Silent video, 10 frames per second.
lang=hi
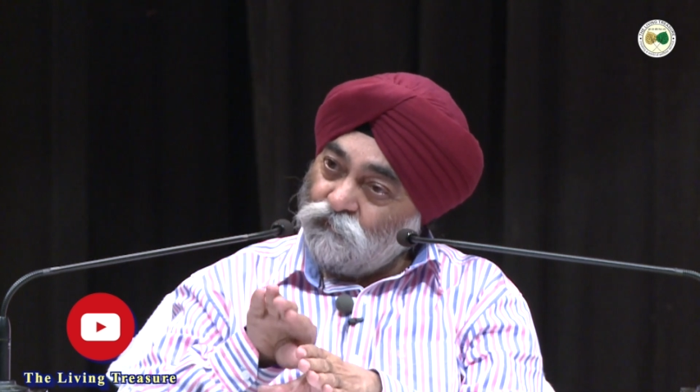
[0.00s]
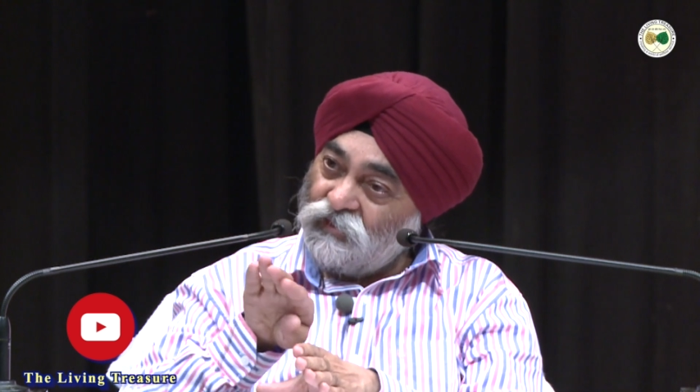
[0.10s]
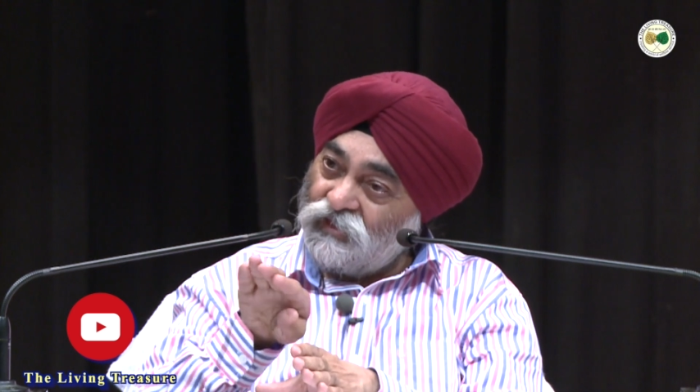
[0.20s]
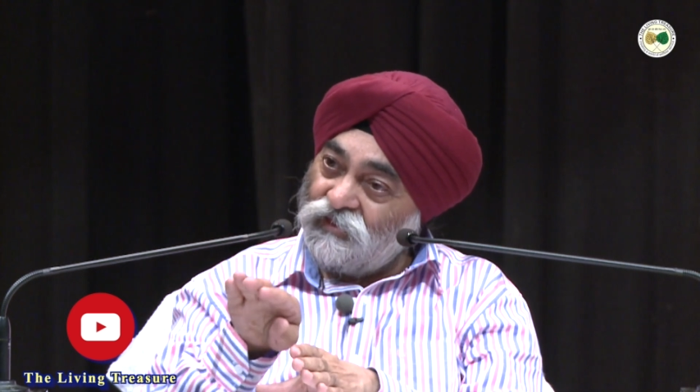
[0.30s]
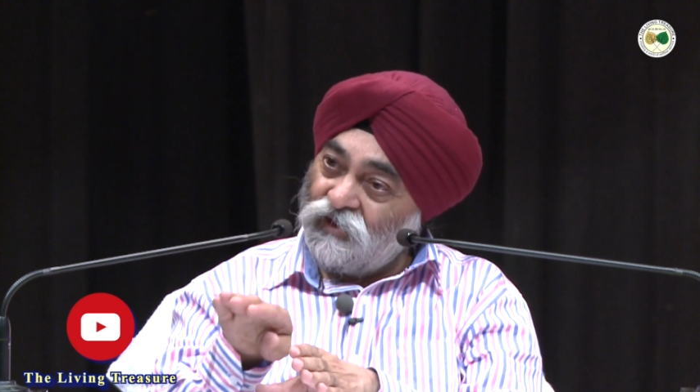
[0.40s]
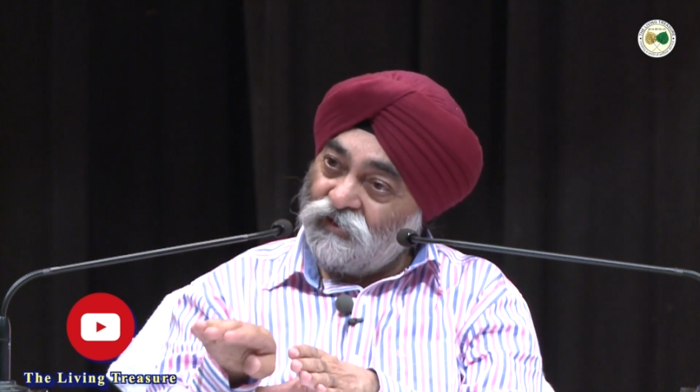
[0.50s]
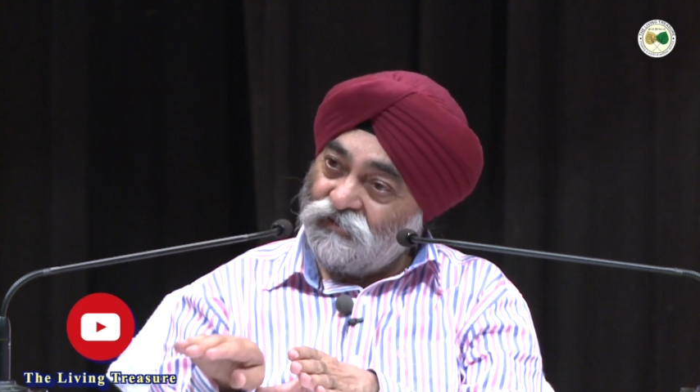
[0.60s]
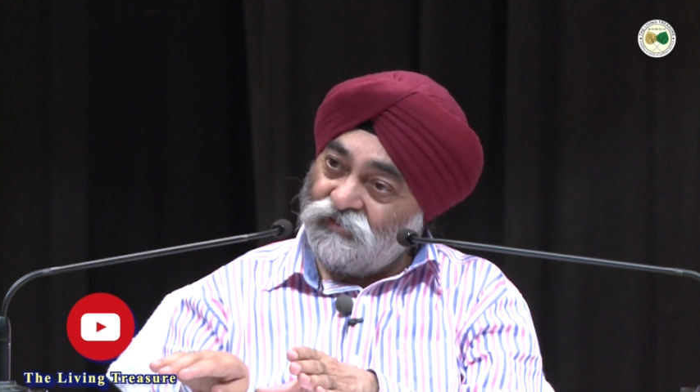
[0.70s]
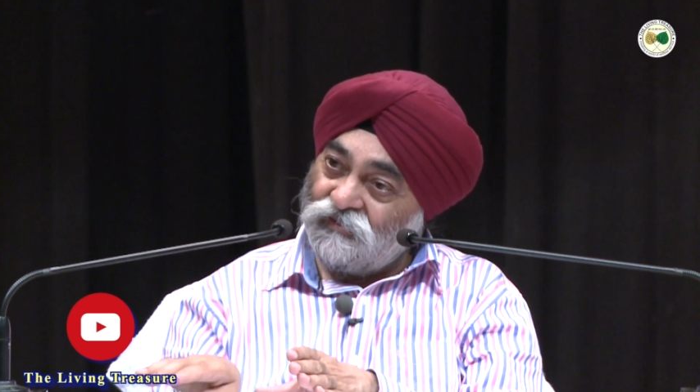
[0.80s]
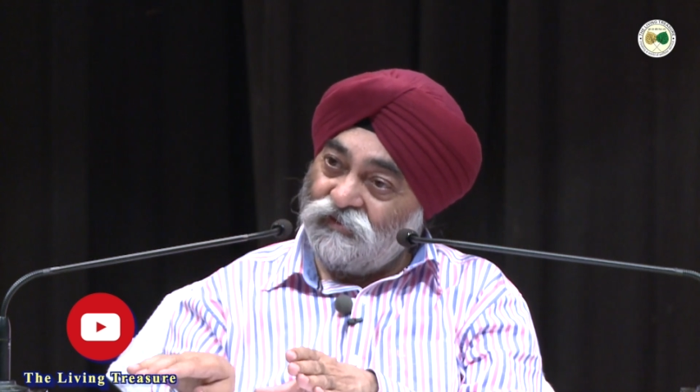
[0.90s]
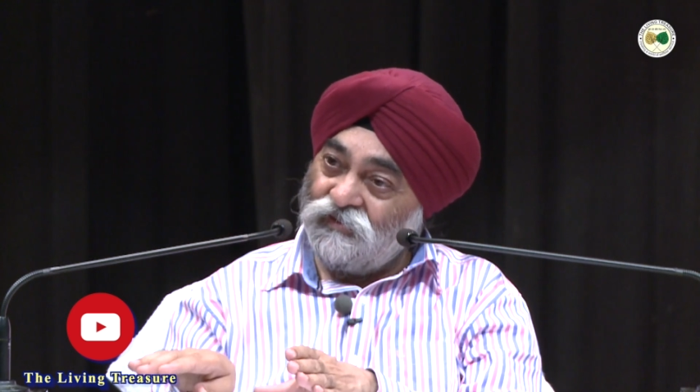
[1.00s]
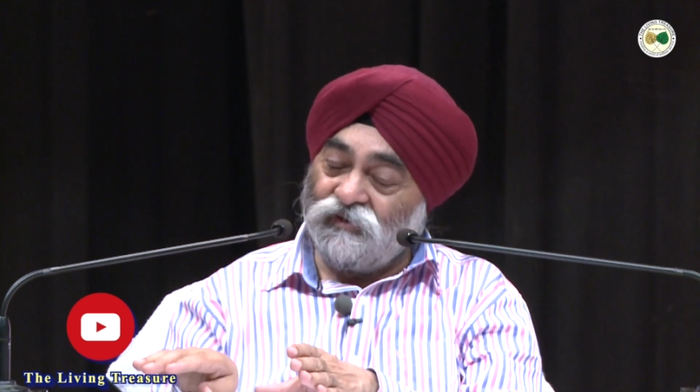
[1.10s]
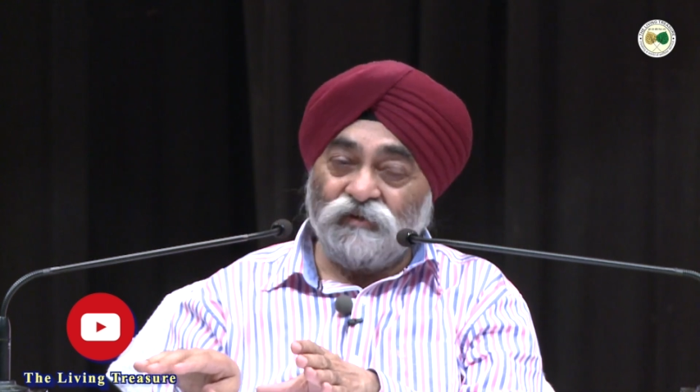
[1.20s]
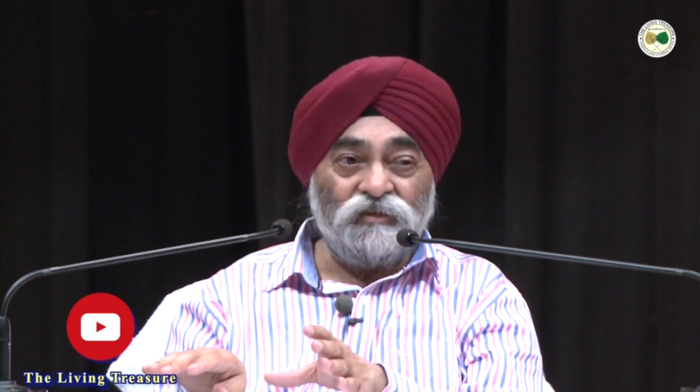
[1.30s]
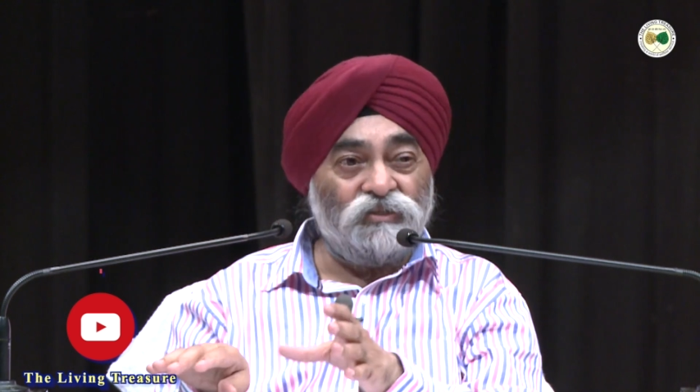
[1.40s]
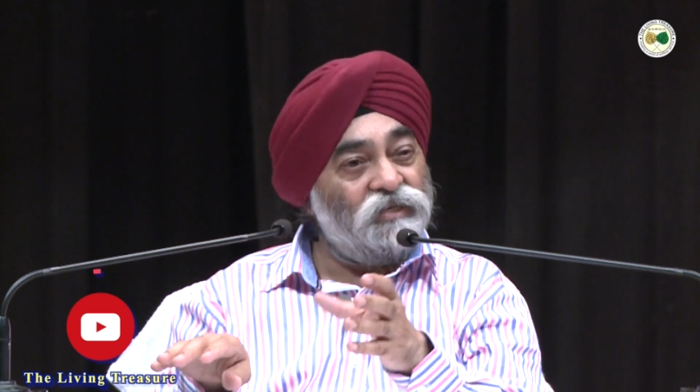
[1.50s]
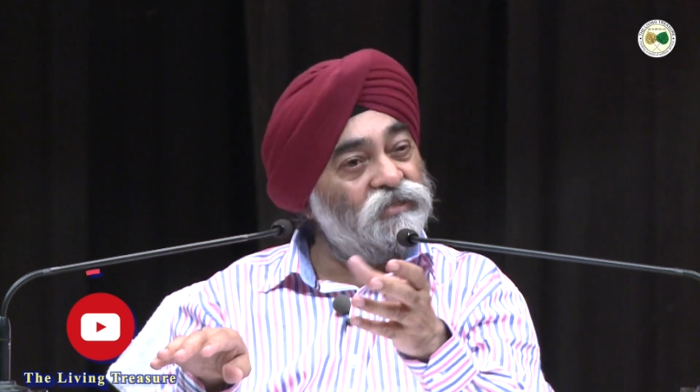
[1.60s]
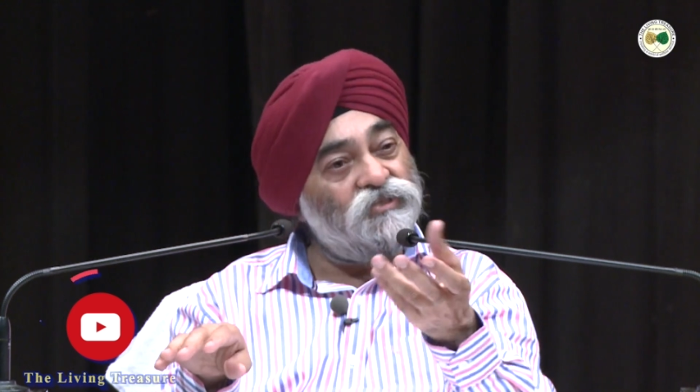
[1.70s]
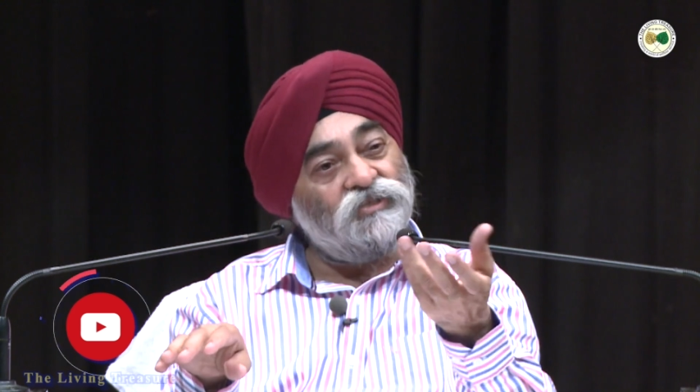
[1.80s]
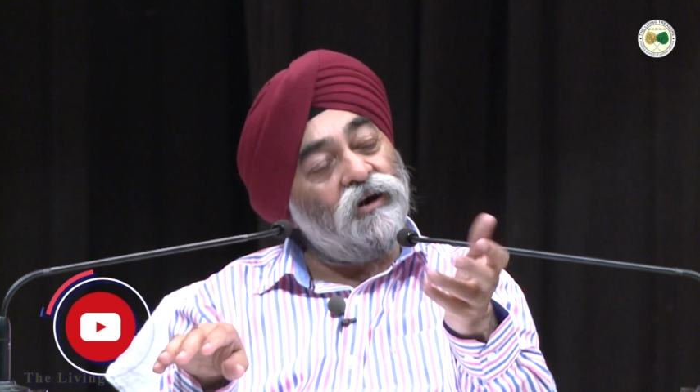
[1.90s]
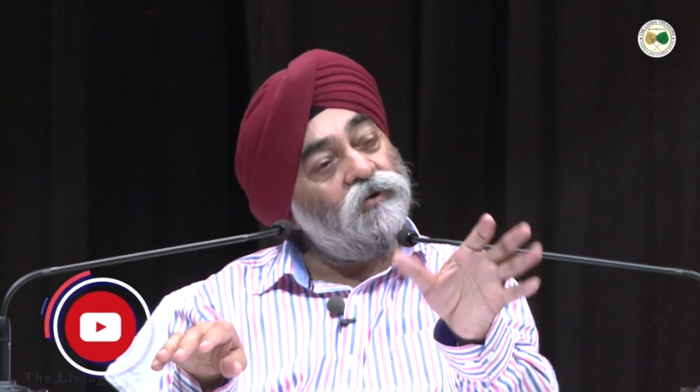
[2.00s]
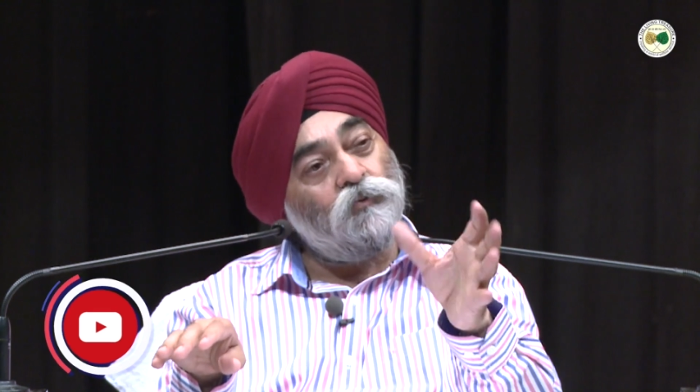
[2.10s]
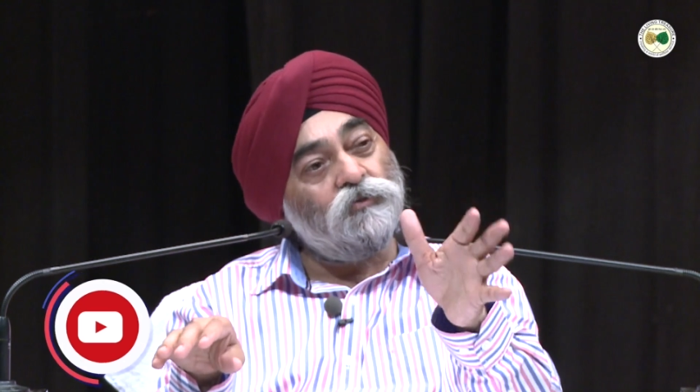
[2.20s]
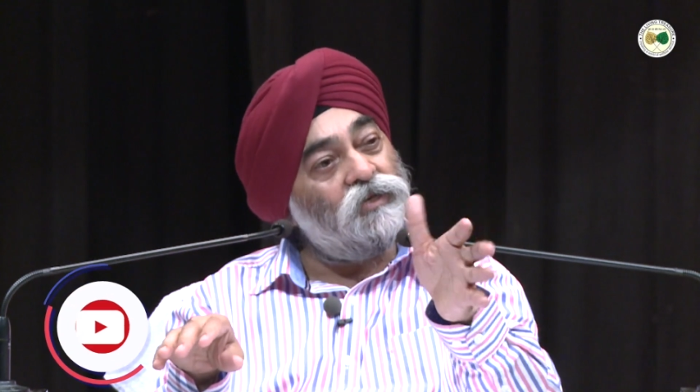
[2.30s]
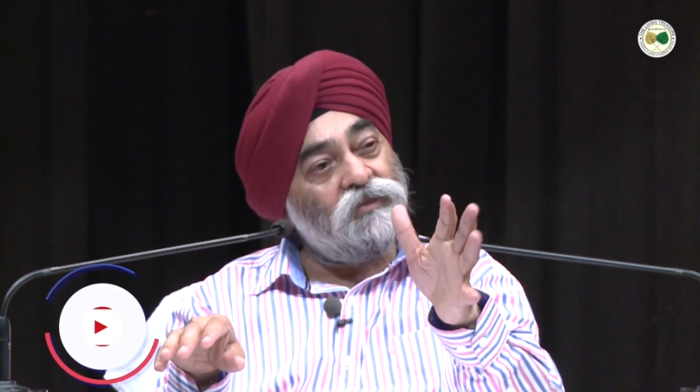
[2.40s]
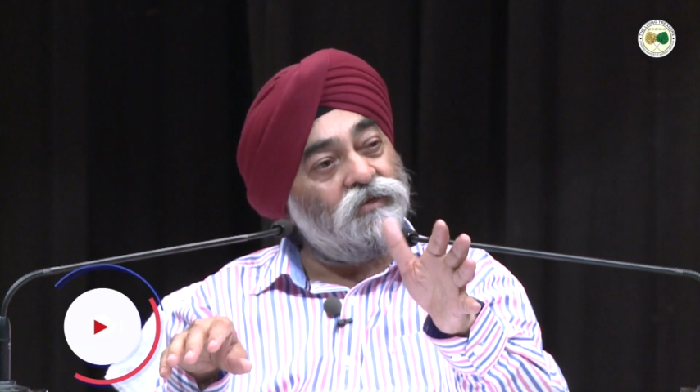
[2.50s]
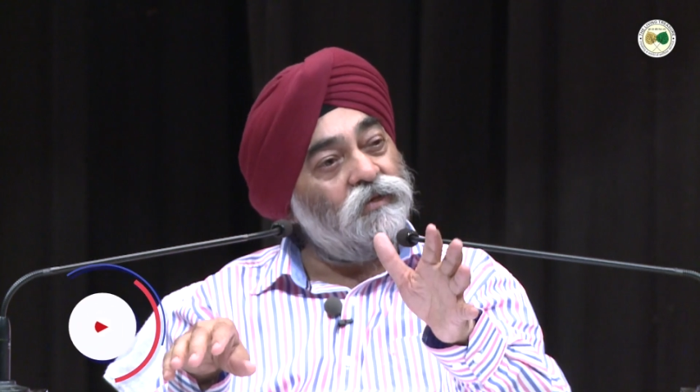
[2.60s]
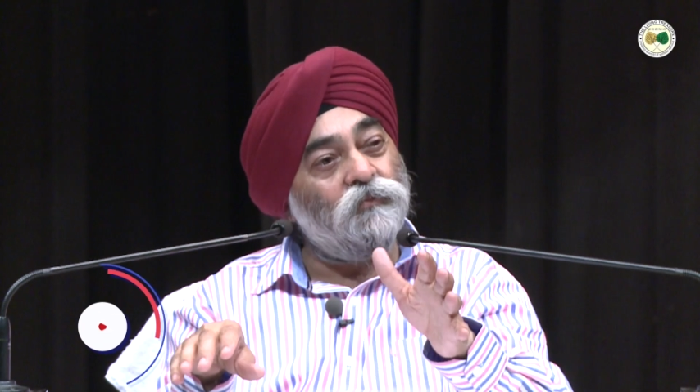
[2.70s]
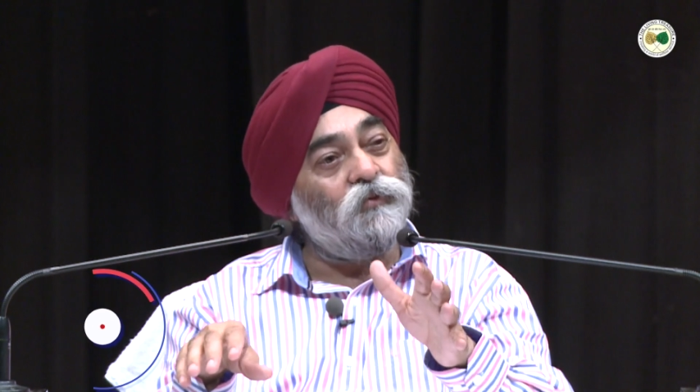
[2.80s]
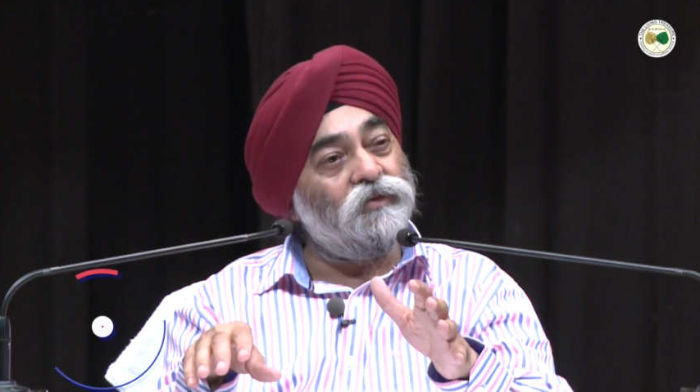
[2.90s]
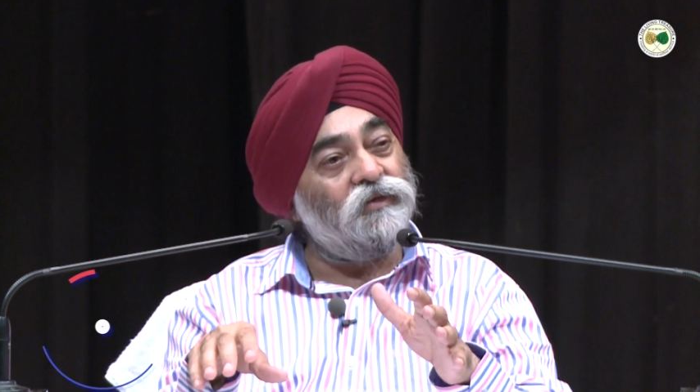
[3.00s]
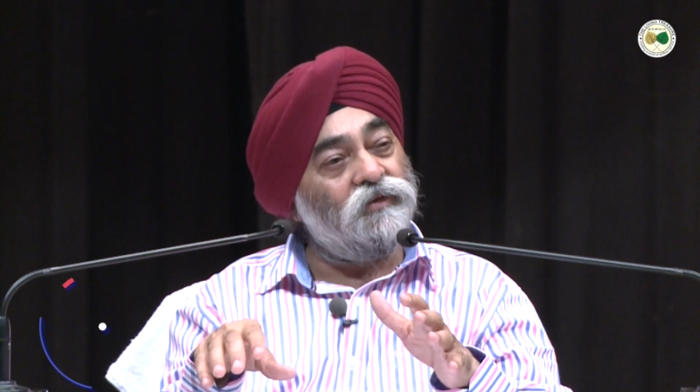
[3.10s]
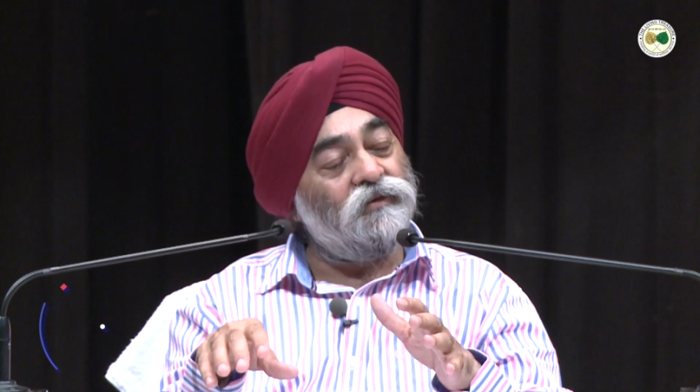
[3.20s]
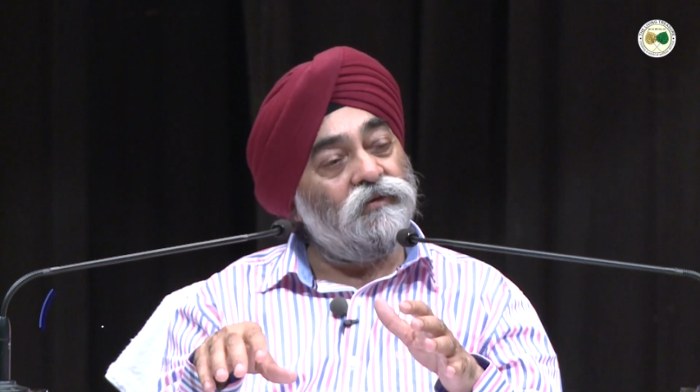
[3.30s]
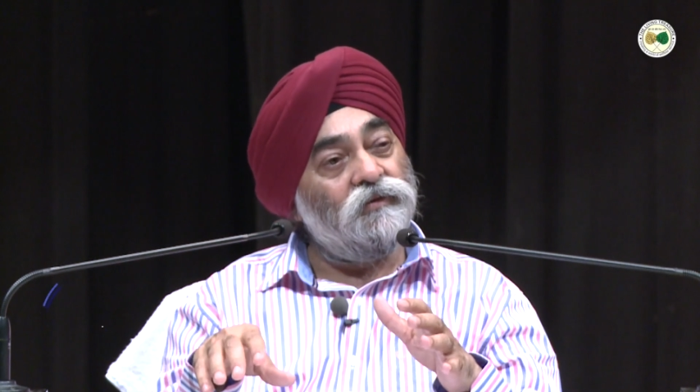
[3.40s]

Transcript: निंदा कर देती है किसी इंसान को संत नहीं बोलते हैं